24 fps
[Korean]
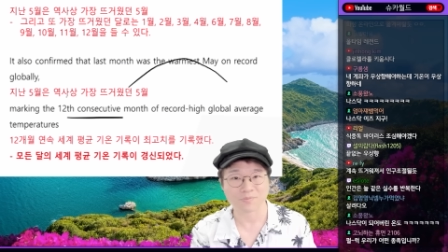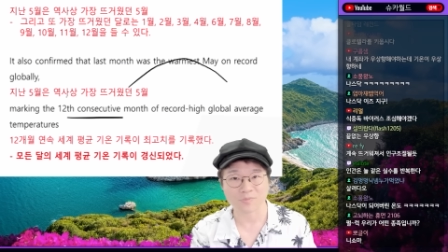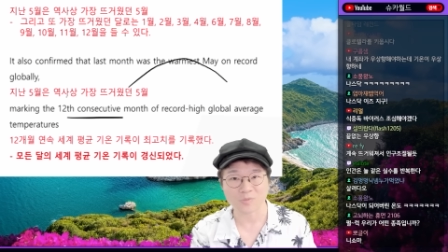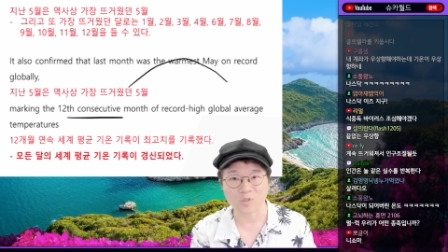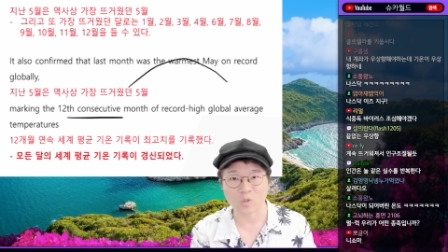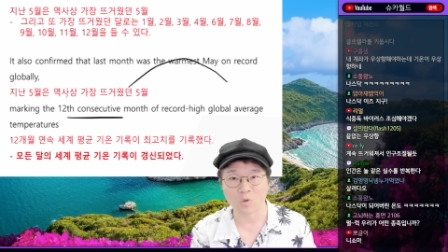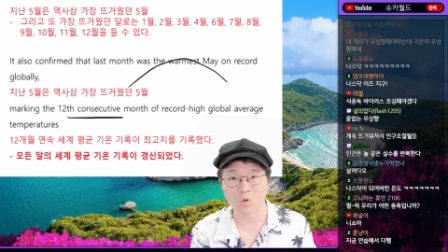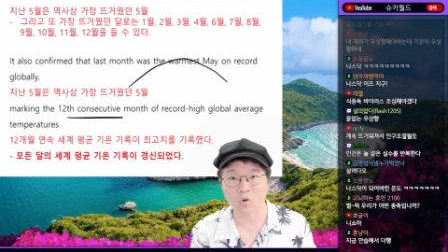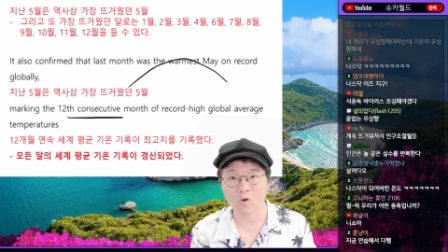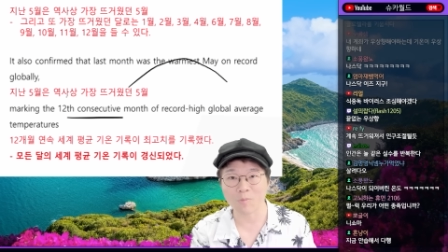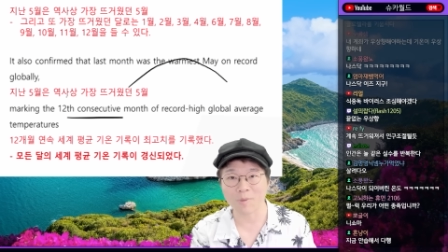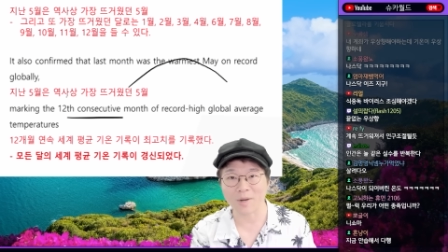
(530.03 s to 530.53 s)

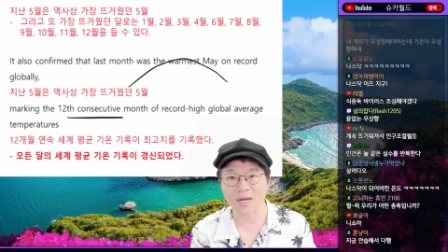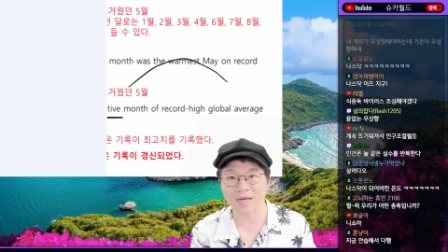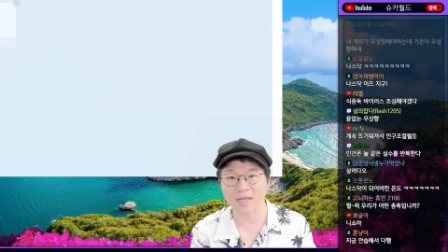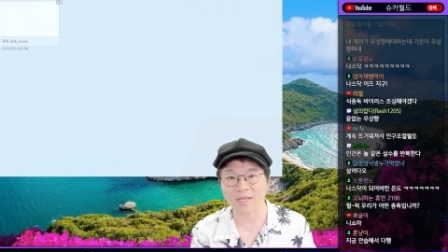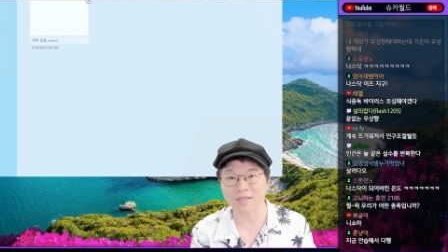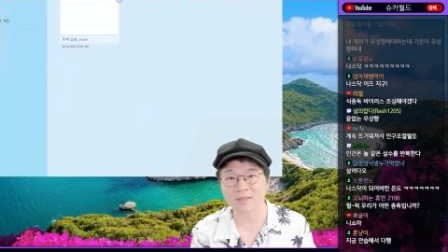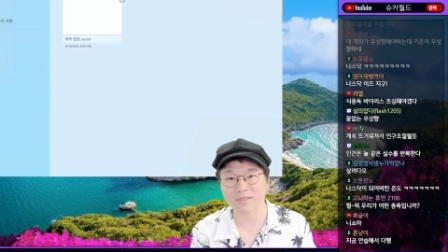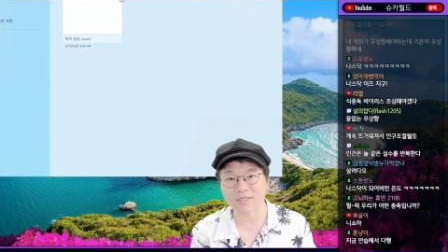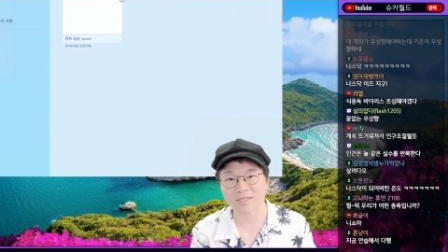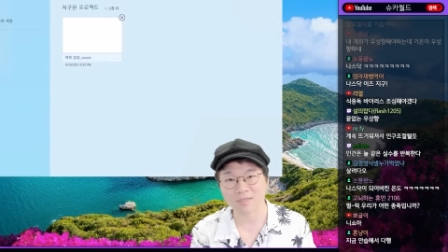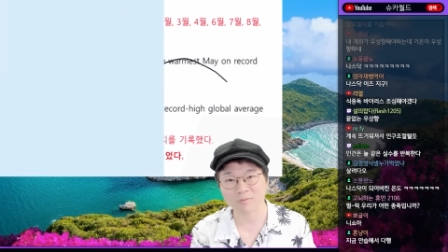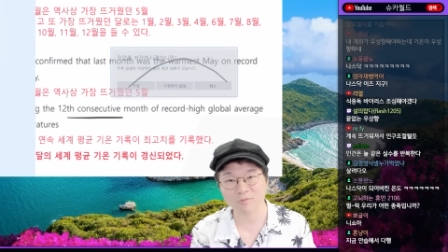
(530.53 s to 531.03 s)
코
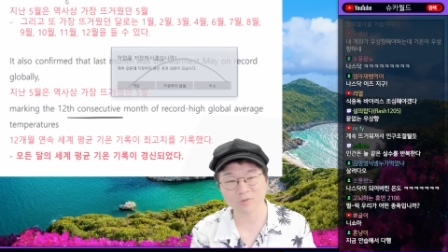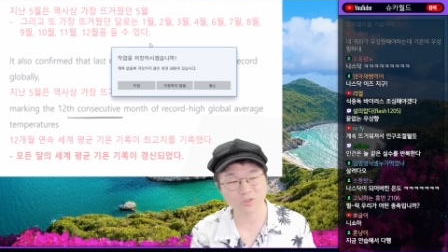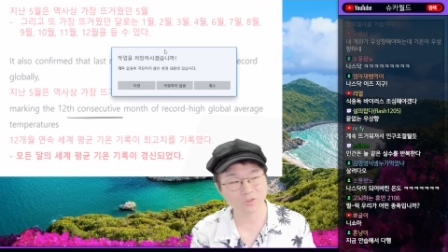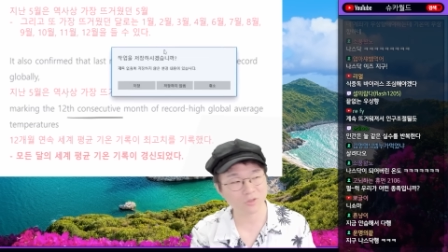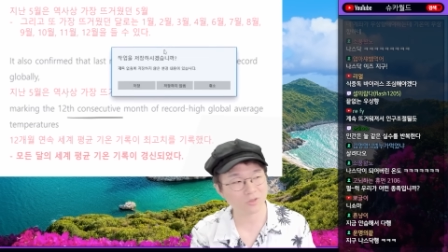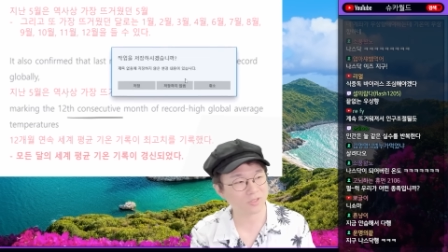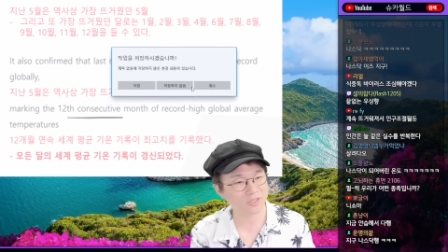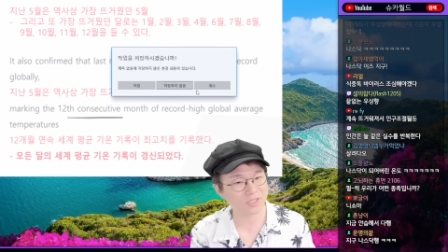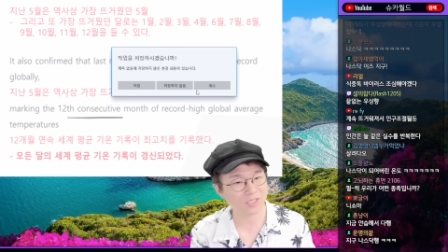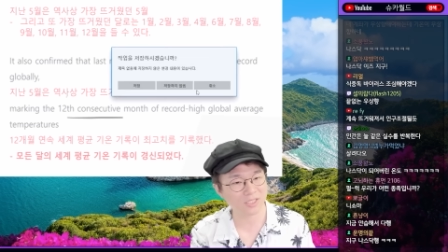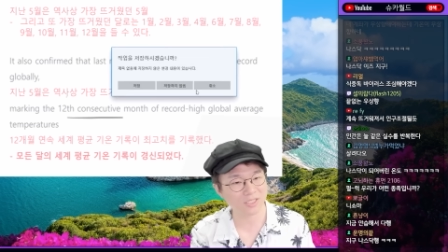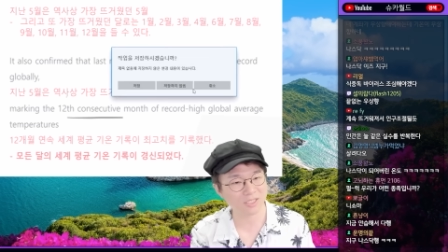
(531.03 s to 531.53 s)
바렛
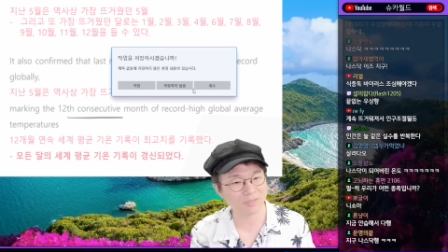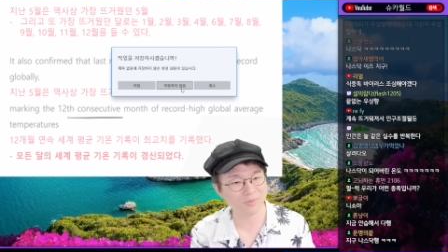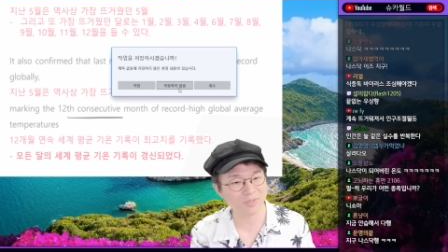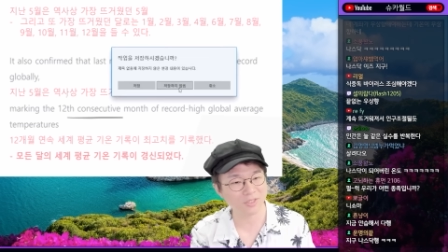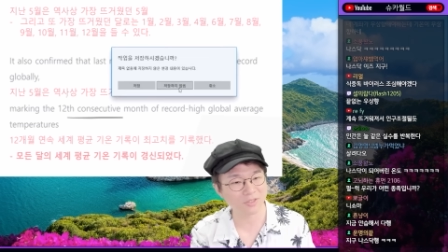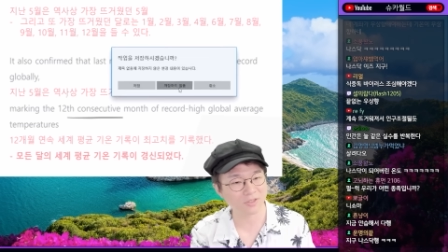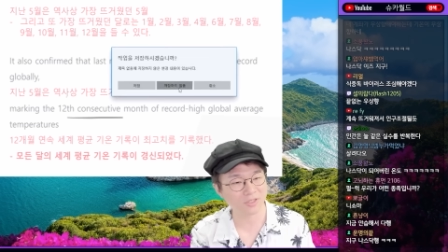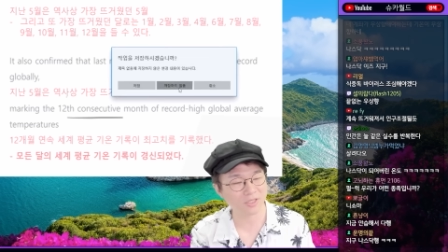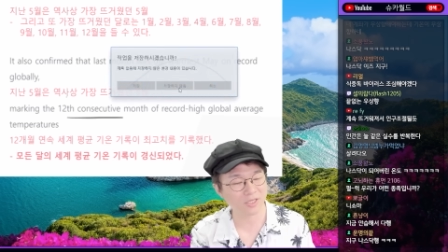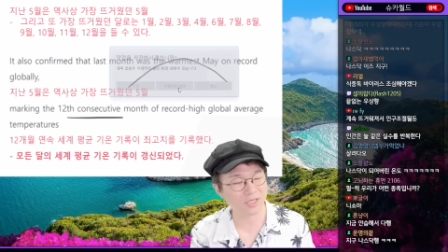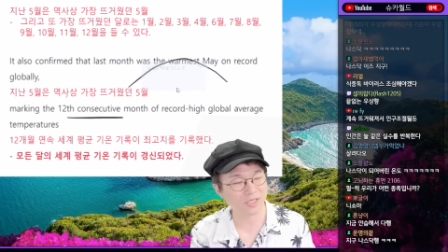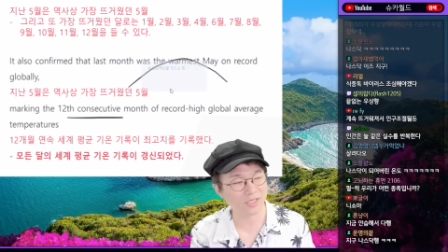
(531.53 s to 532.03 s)
사무총장님이
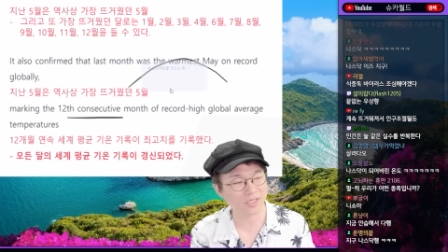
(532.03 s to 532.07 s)
이렇게